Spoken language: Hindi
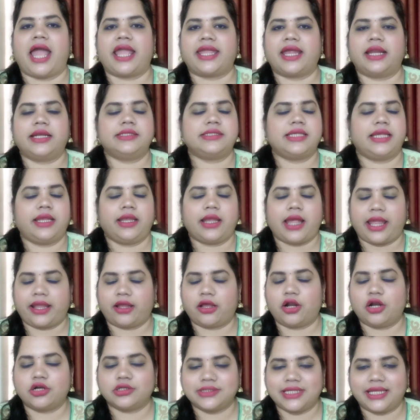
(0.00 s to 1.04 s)
आई कैन से आई
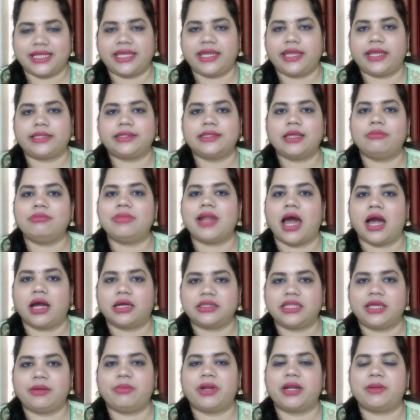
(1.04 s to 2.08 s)
कैन नॉट से कि एकदम
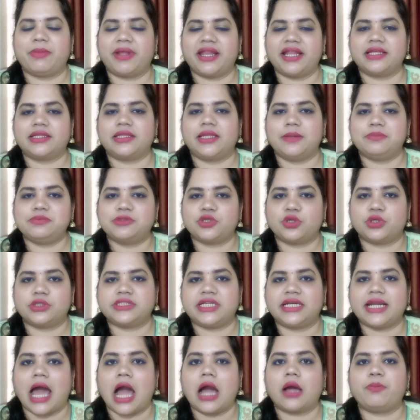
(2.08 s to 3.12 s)
डार्क थे बट मेरे लिप्स थोड़े
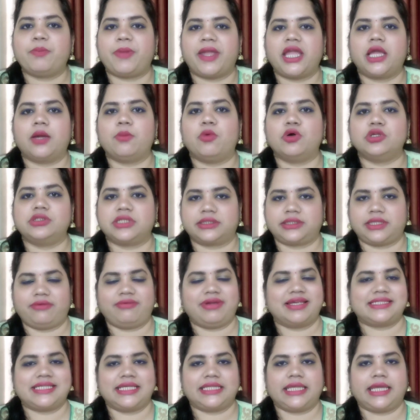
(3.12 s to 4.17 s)
से डार्क पिंक बोल सकते
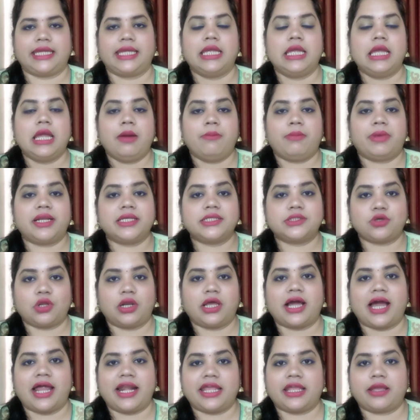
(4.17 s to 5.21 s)
वैसे थे बट इसको
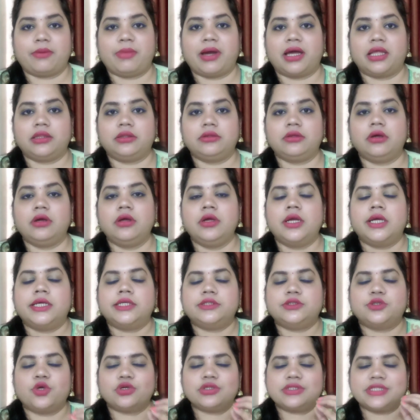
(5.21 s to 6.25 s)
लगाने के बाद तो
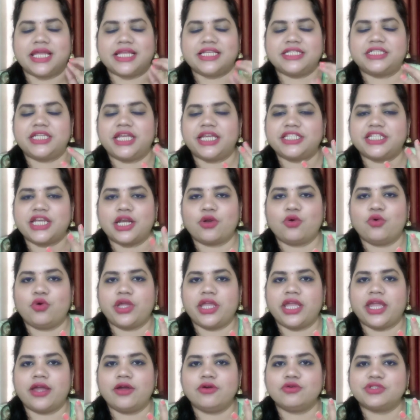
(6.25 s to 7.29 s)
जो सेंसेशन
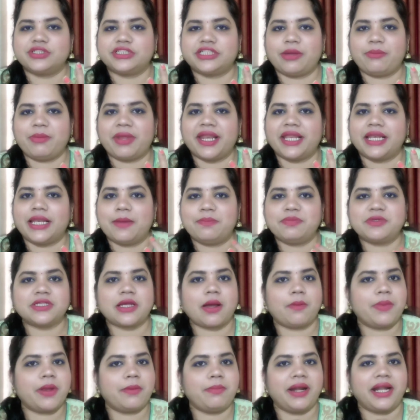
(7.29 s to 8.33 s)
हुई है उससे मेरे लिप्स
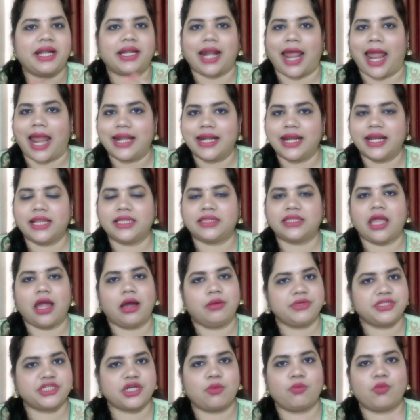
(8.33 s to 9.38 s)
कभी भी ड्राई नहीं रहते
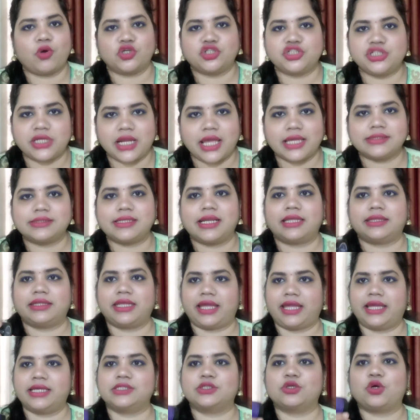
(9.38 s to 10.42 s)
हमेशा मॉइस्चराइज
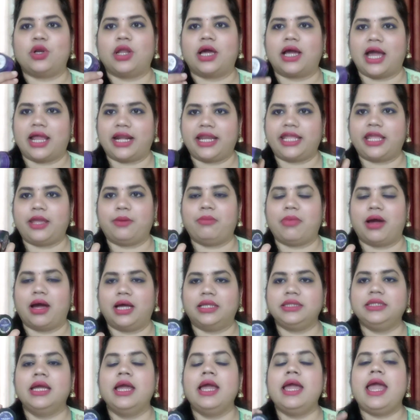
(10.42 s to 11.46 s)
रहते हैं इसको लगाने के
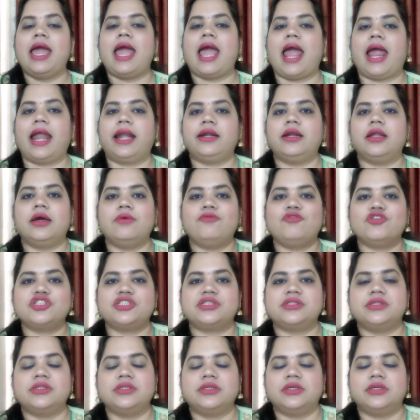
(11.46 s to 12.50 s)
बाद एंड uh, वो